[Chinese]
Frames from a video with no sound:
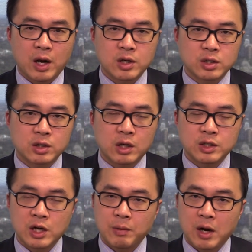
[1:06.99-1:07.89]
二十到一
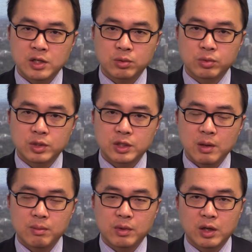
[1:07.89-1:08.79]
千二百二十五之间
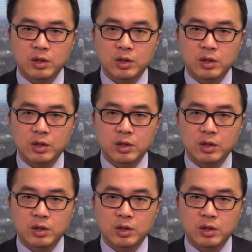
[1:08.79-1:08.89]
啊，